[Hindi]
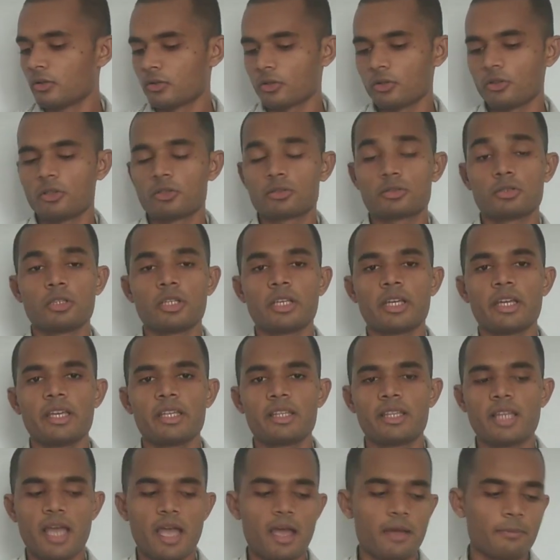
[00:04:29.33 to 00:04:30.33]
तो दोस्तों
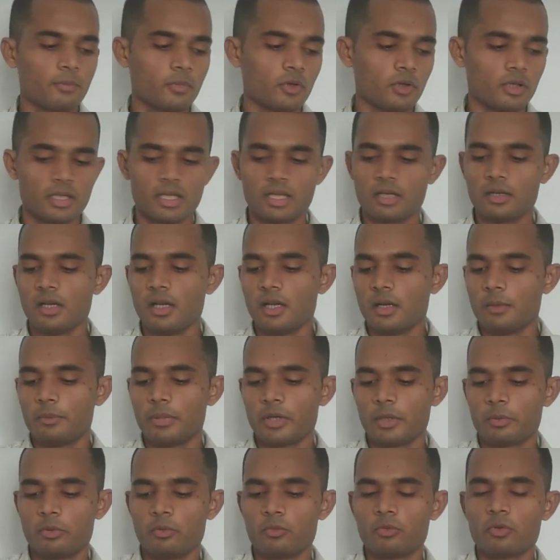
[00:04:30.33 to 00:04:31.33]
यही था आपको अगर
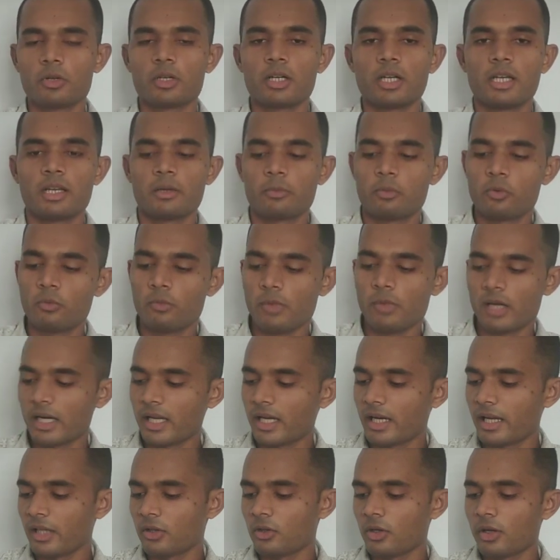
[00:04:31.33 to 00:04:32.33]
परफ्यूम को कलरफुल
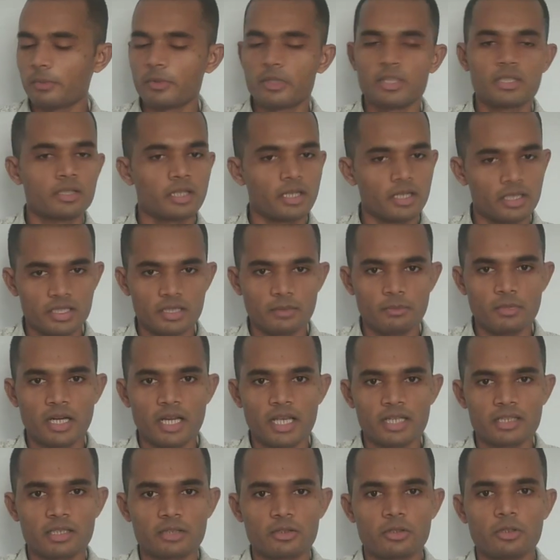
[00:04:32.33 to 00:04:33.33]
बनाना है तो आप इस तरह से
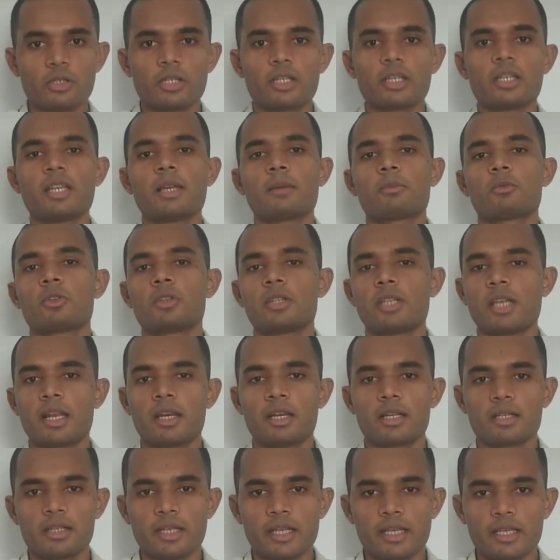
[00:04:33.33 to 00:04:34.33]
बना सकते हो लेकिन आपको
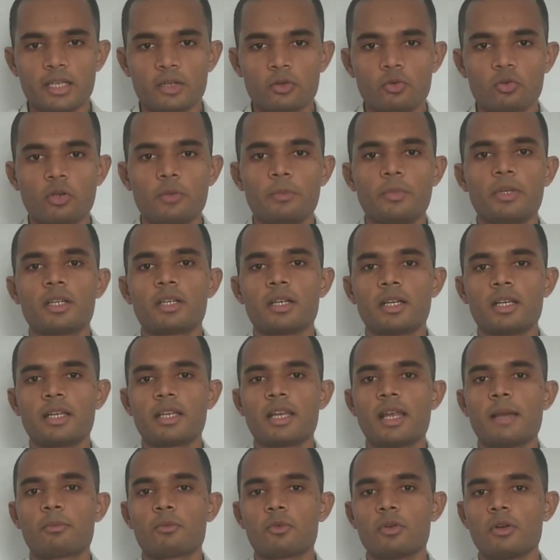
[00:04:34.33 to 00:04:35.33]
ध्यान रखना है कि कोई भी
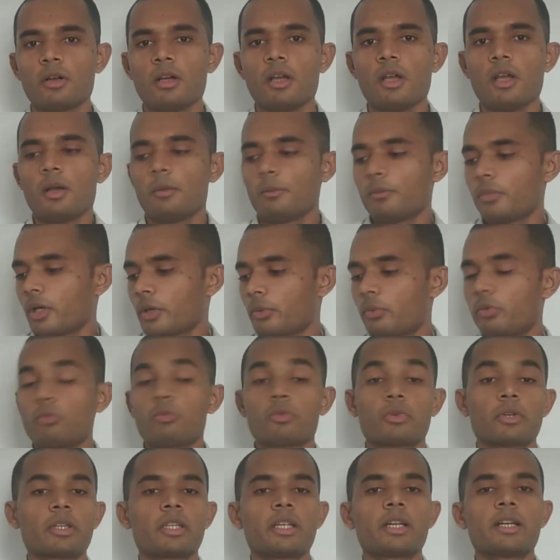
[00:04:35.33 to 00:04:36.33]
कलर आपको
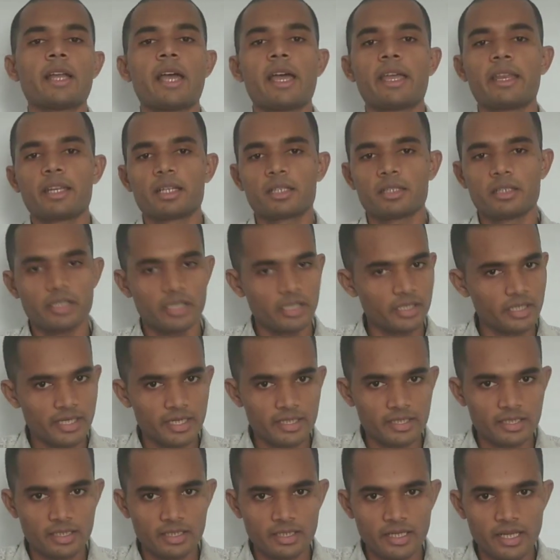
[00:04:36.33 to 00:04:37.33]
परफ्यूम के अंदर डायरेक्ट नहीं
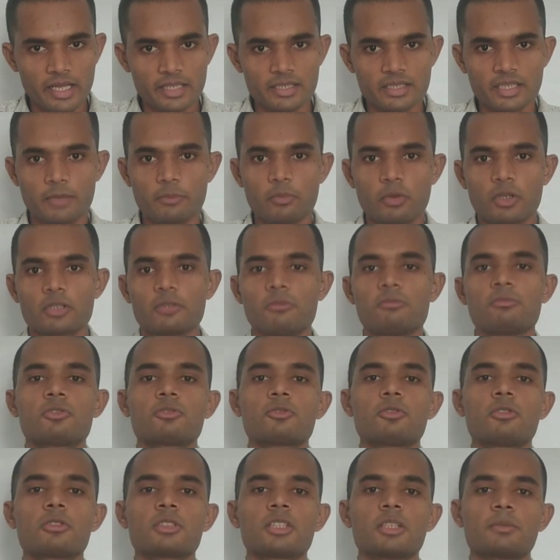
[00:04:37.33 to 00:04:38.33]
ऐड करना है सिर्फ और सिर्फ
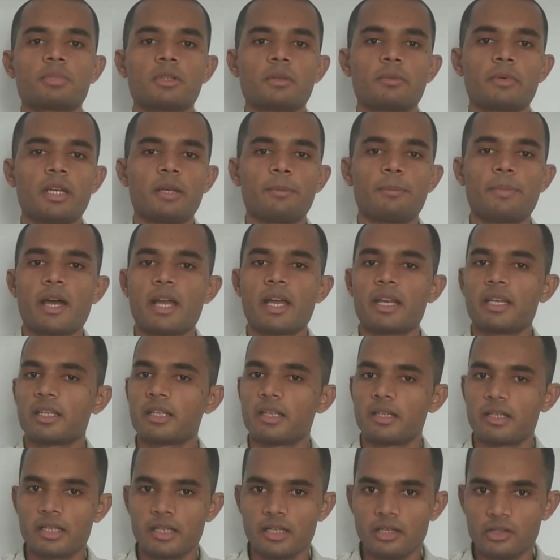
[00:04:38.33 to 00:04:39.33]
उसको सबसे पहले पानी
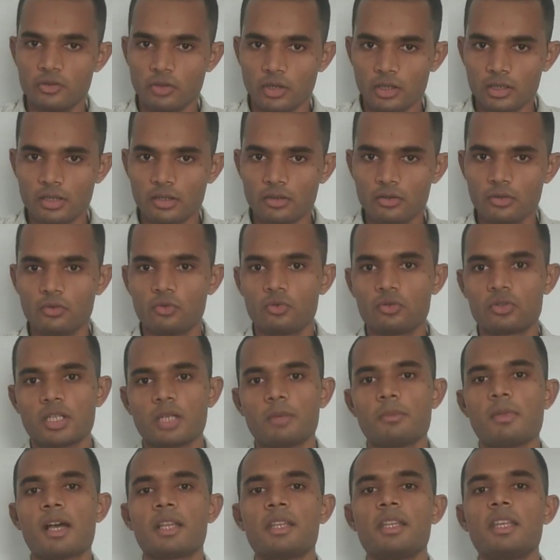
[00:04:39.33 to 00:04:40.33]
के अंदर डिजोल्व करो
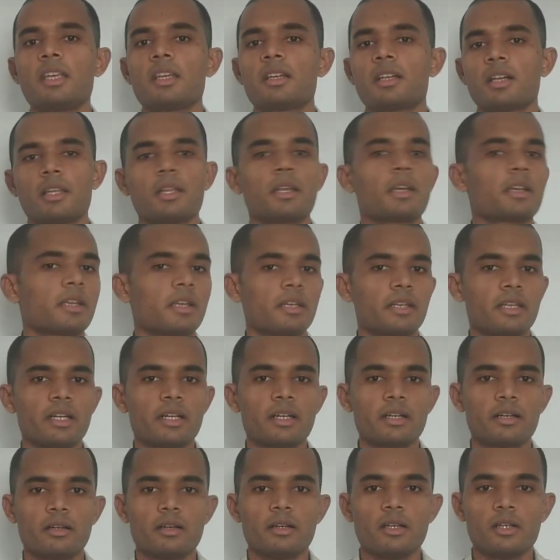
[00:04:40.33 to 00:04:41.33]
उसके बाद ही कलर के
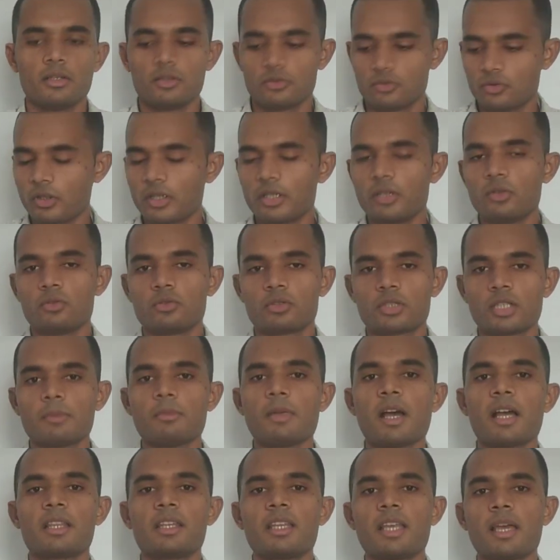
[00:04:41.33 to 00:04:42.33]
अंदर सॉरी उसके
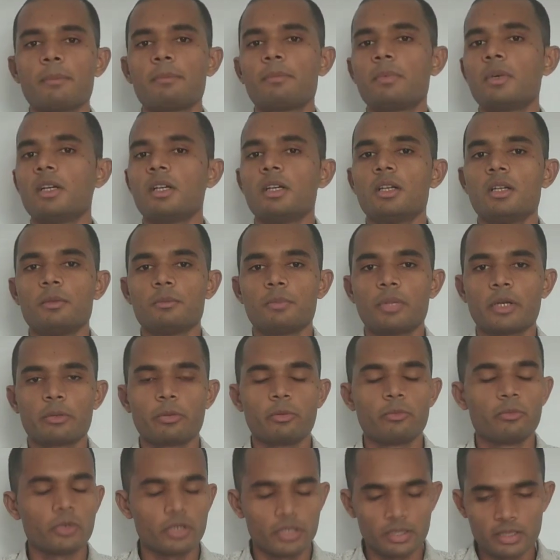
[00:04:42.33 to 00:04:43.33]
बाद ही आप
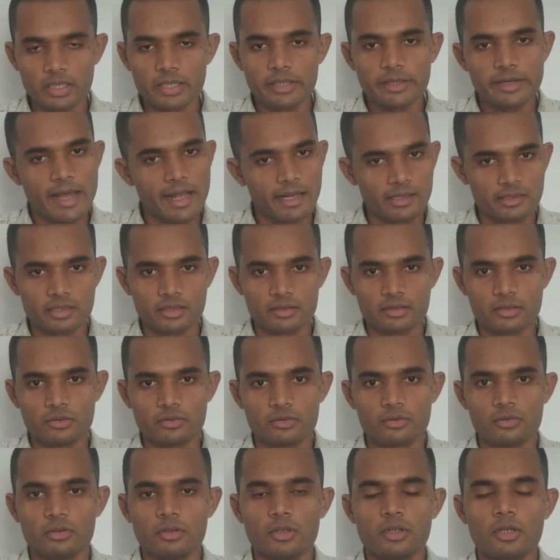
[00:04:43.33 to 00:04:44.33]
परफ्यूम के अंदर डाल सकते
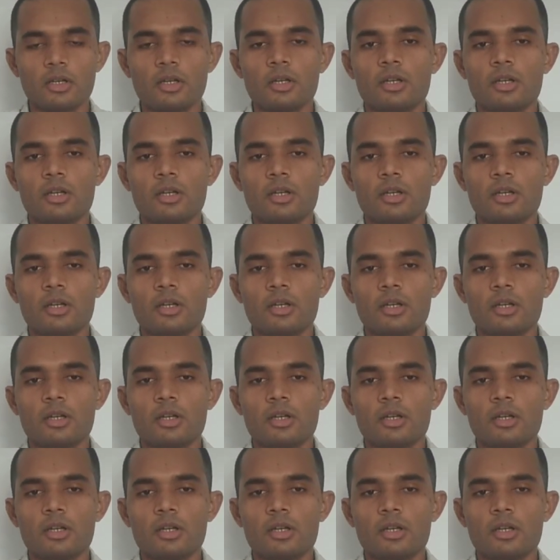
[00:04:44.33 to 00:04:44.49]
हो